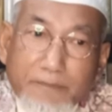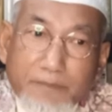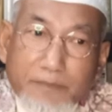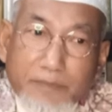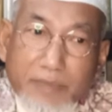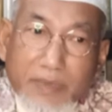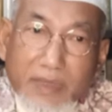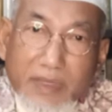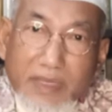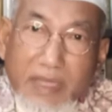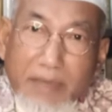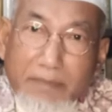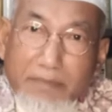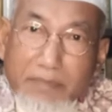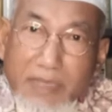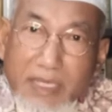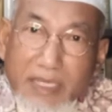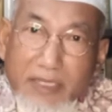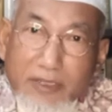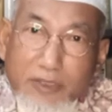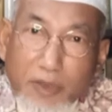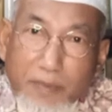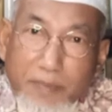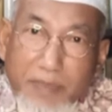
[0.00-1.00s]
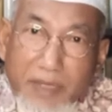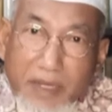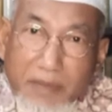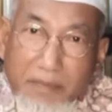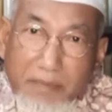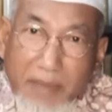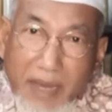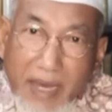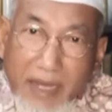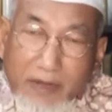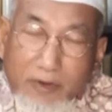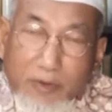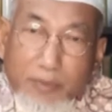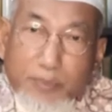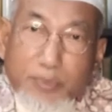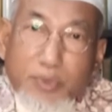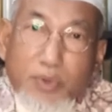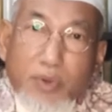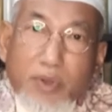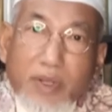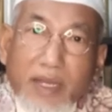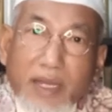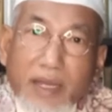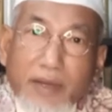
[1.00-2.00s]
รทำดีต่อเพื่อนบ้านของ
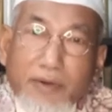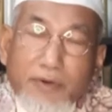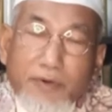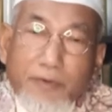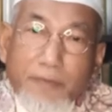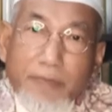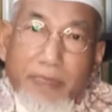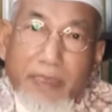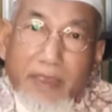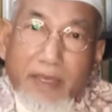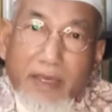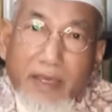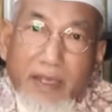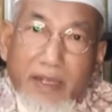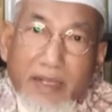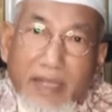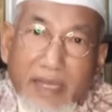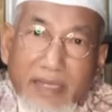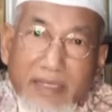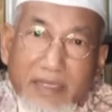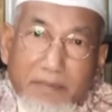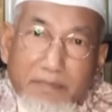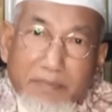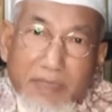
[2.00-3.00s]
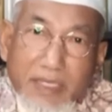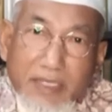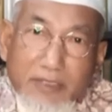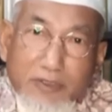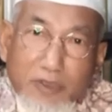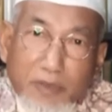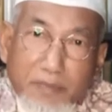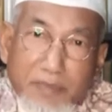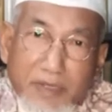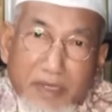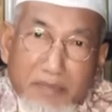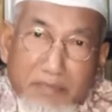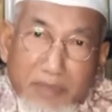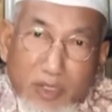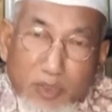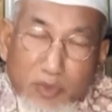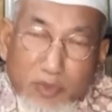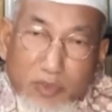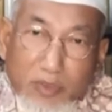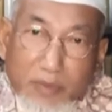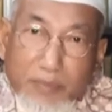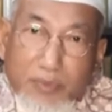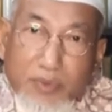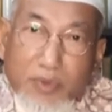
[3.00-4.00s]
พวกเขา การทำดีต่อเพื่อนมนุ
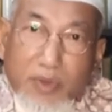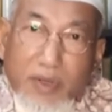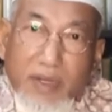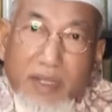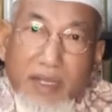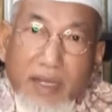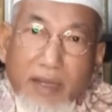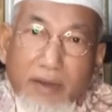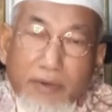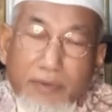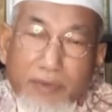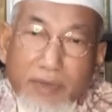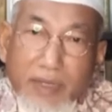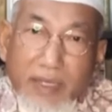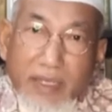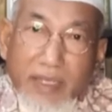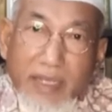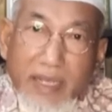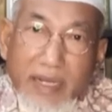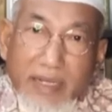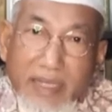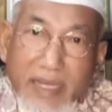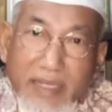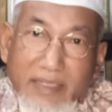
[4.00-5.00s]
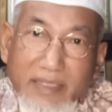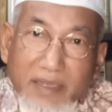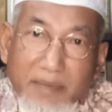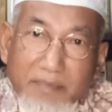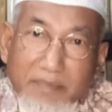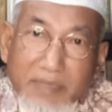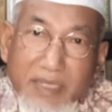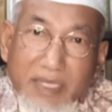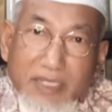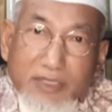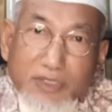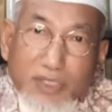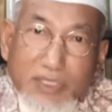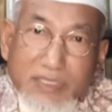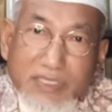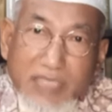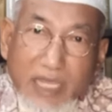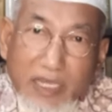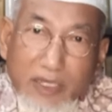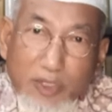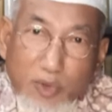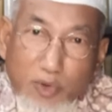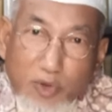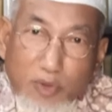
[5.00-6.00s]
ษย์ของพวกเขา การทำดีต่อ
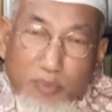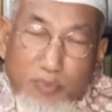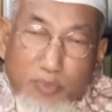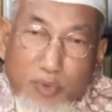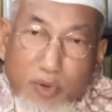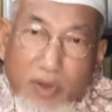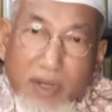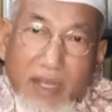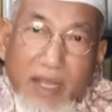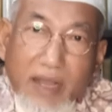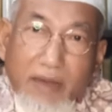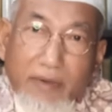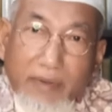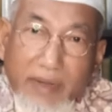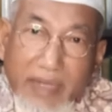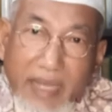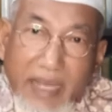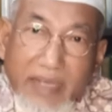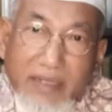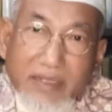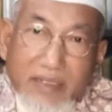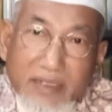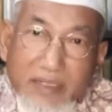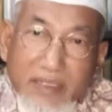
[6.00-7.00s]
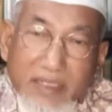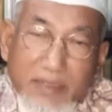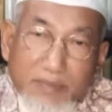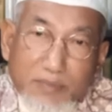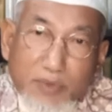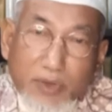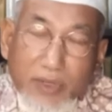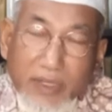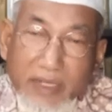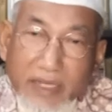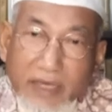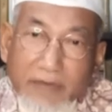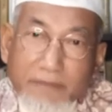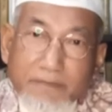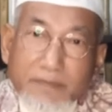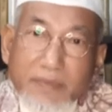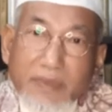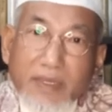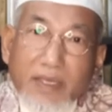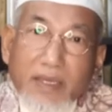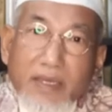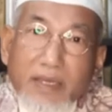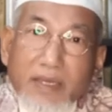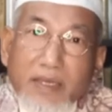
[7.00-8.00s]
สัตว์โลกของพวกเขา และอื่น ๆ ทั้งหมดนั้น
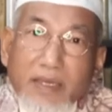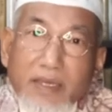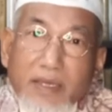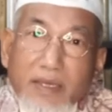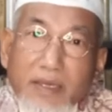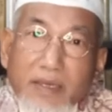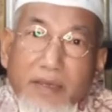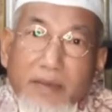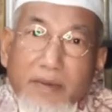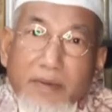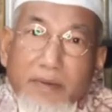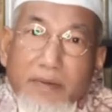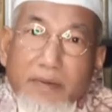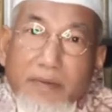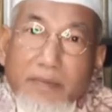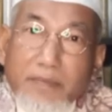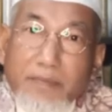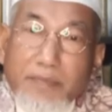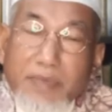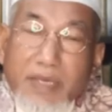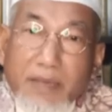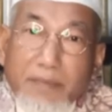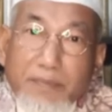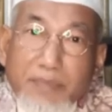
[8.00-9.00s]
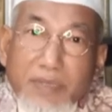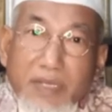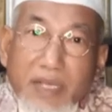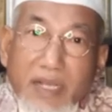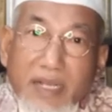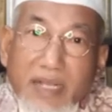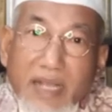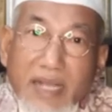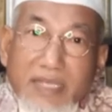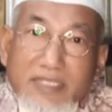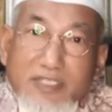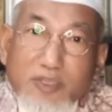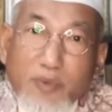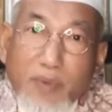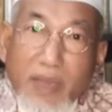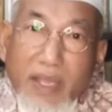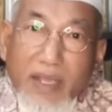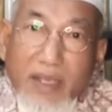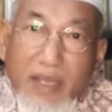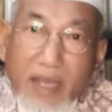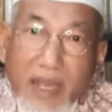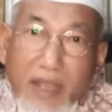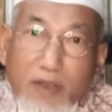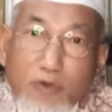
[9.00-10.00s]
เพียงเพื่อการแสว
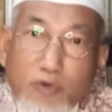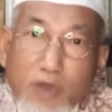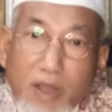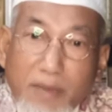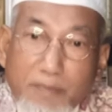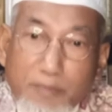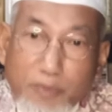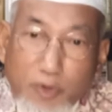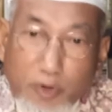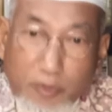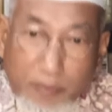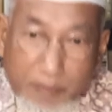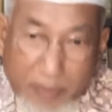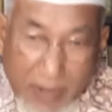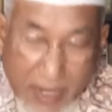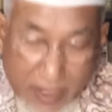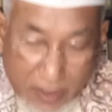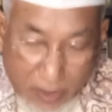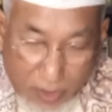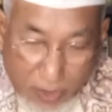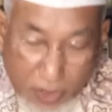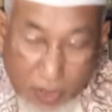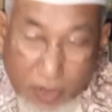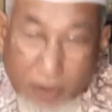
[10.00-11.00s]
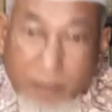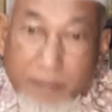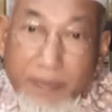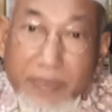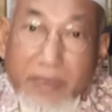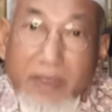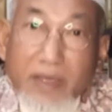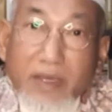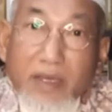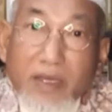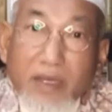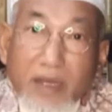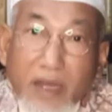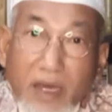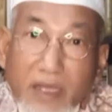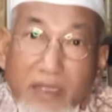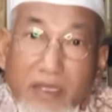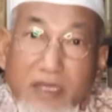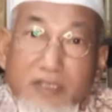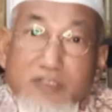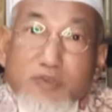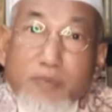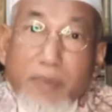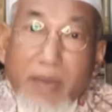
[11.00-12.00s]
งหาความโปรดปรานของอัล
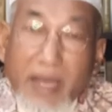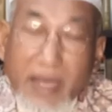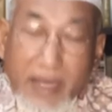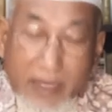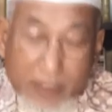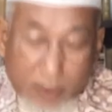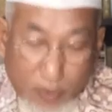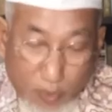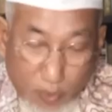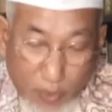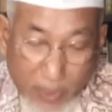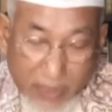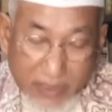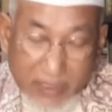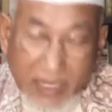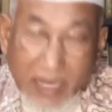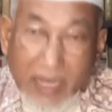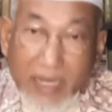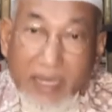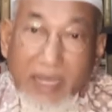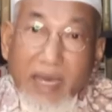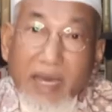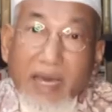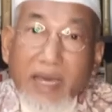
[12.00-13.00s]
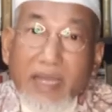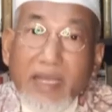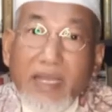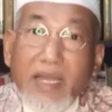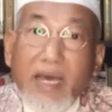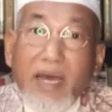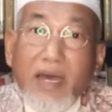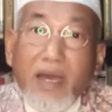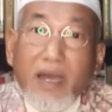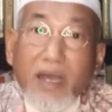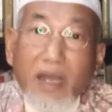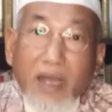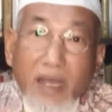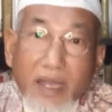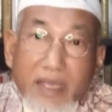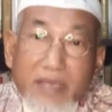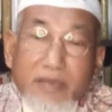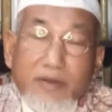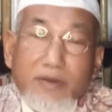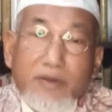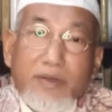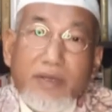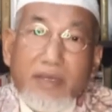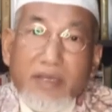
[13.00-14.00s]
ลอฮฺสุบฮานหฮวาตาลาลาไกร
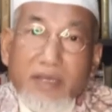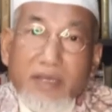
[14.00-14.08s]
โร